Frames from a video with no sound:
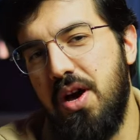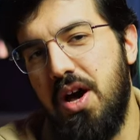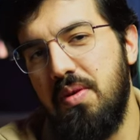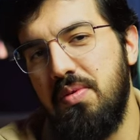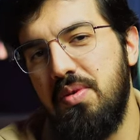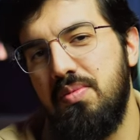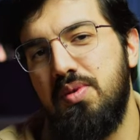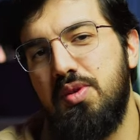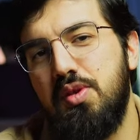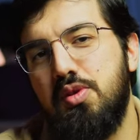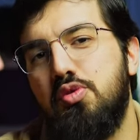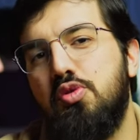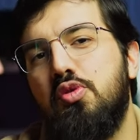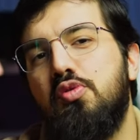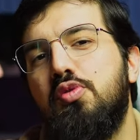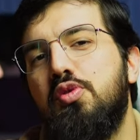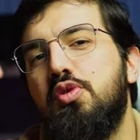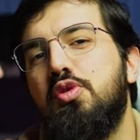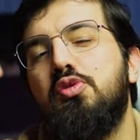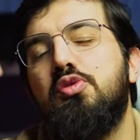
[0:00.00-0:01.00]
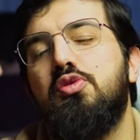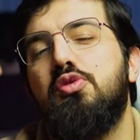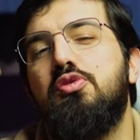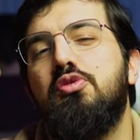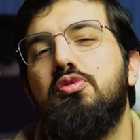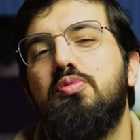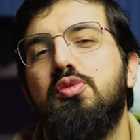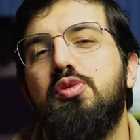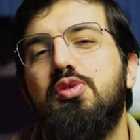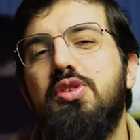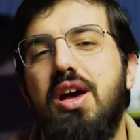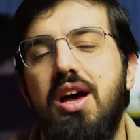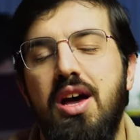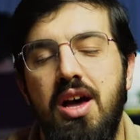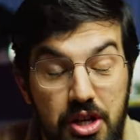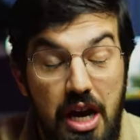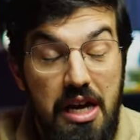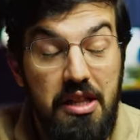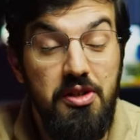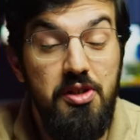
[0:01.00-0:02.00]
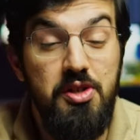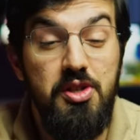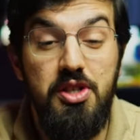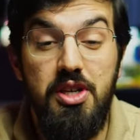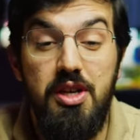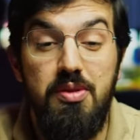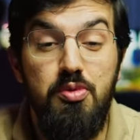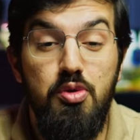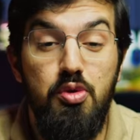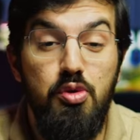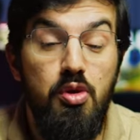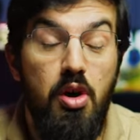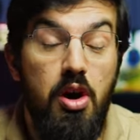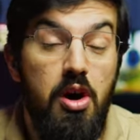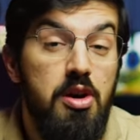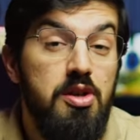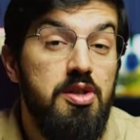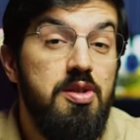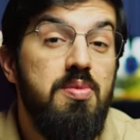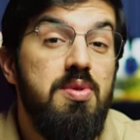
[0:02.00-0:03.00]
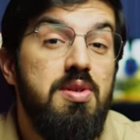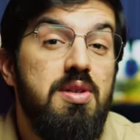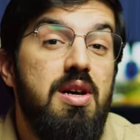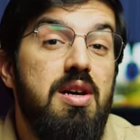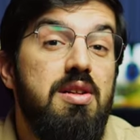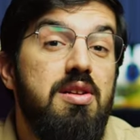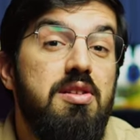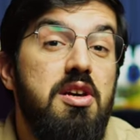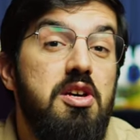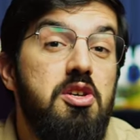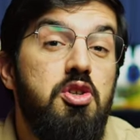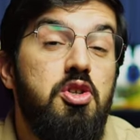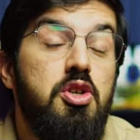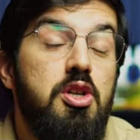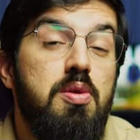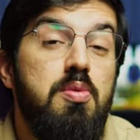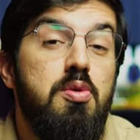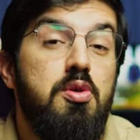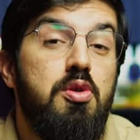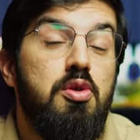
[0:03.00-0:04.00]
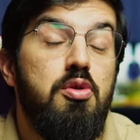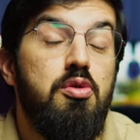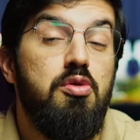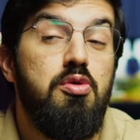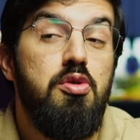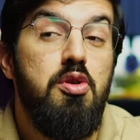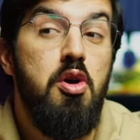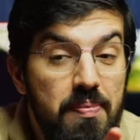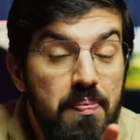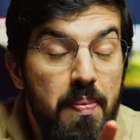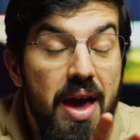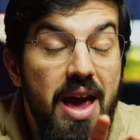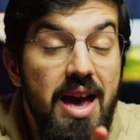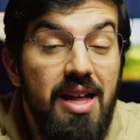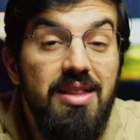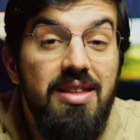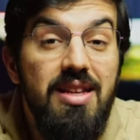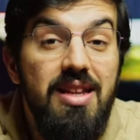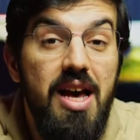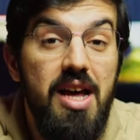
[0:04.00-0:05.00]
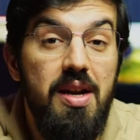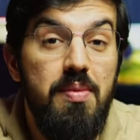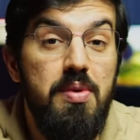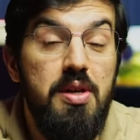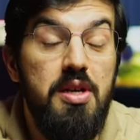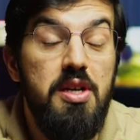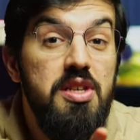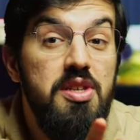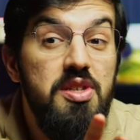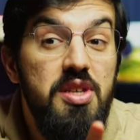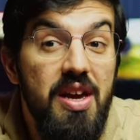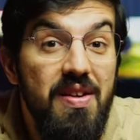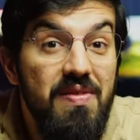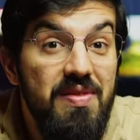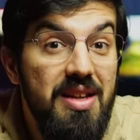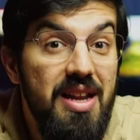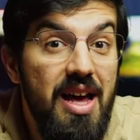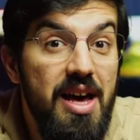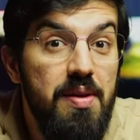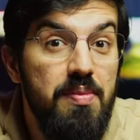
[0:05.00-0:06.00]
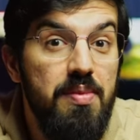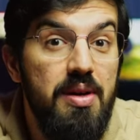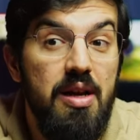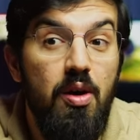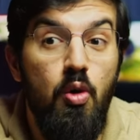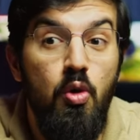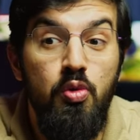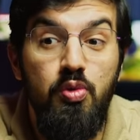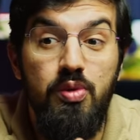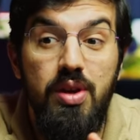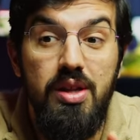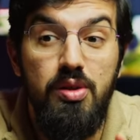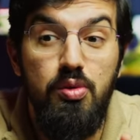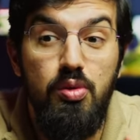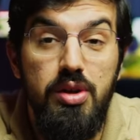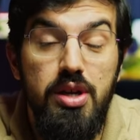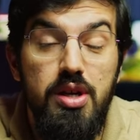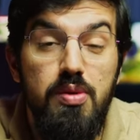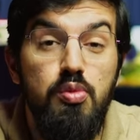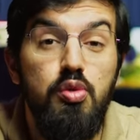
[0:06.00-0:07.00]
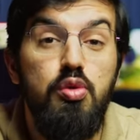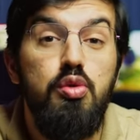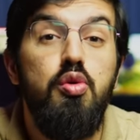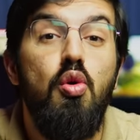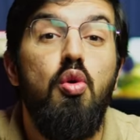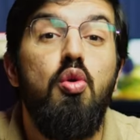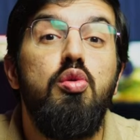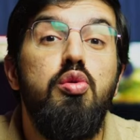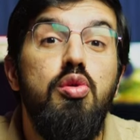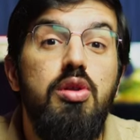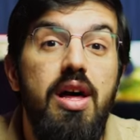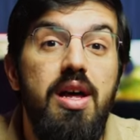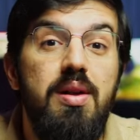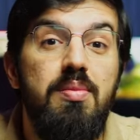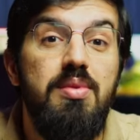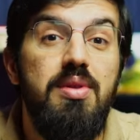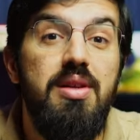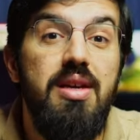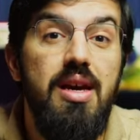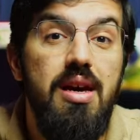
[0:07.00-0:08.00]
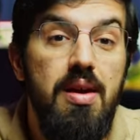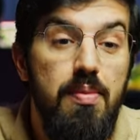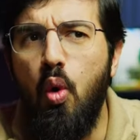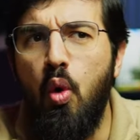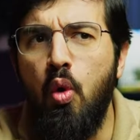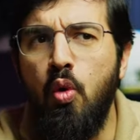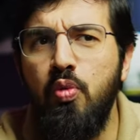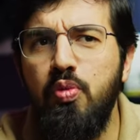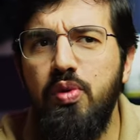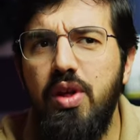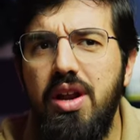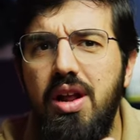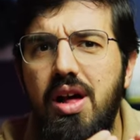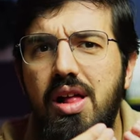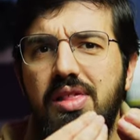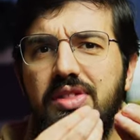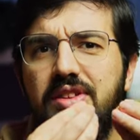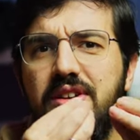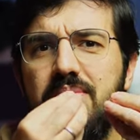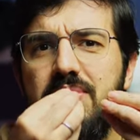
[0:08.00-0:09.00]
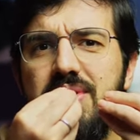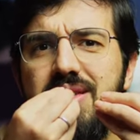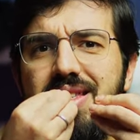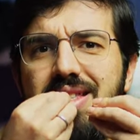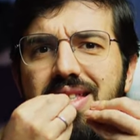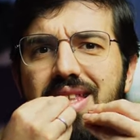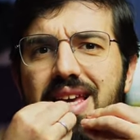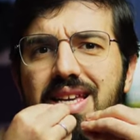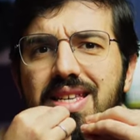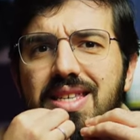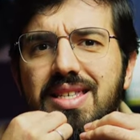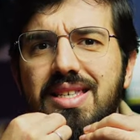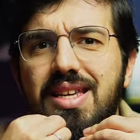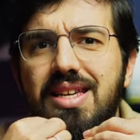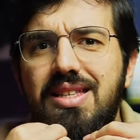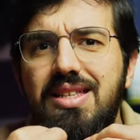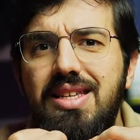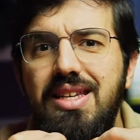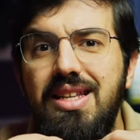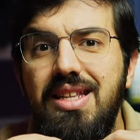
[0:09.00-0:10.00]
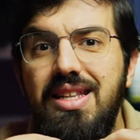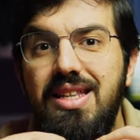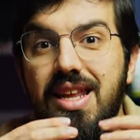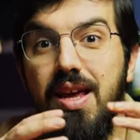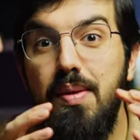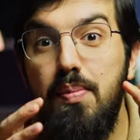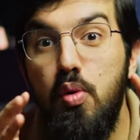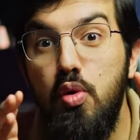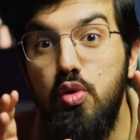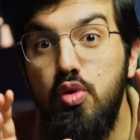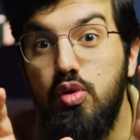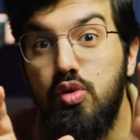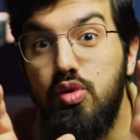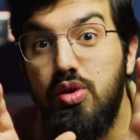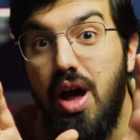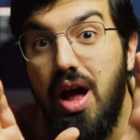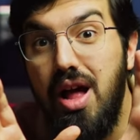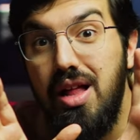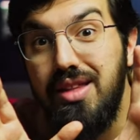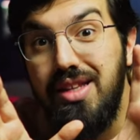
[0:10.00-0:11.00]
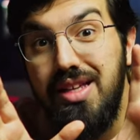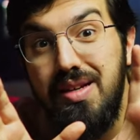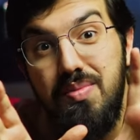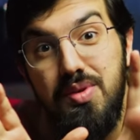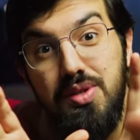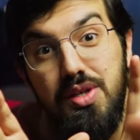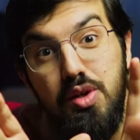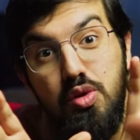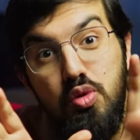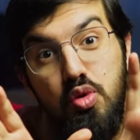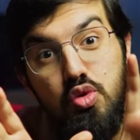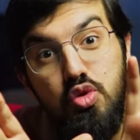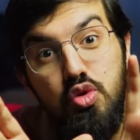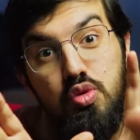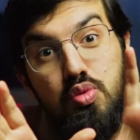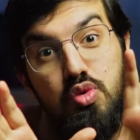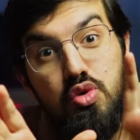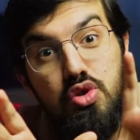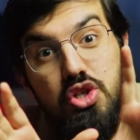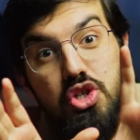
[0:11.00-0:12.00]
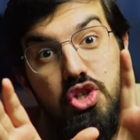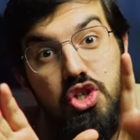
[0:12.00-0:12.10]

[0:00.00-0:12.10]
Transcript: bir abimize sofraya oturduğumuzda kendisi yemiyordu ağzımızın adeta içine bakıyordu. Beğendiler mi? Sevdiler mi? Ondan dolayı mutlu oldular mı diye. Ondan aldığımız lezzetin ne boyutta aldığımıza gözümüzün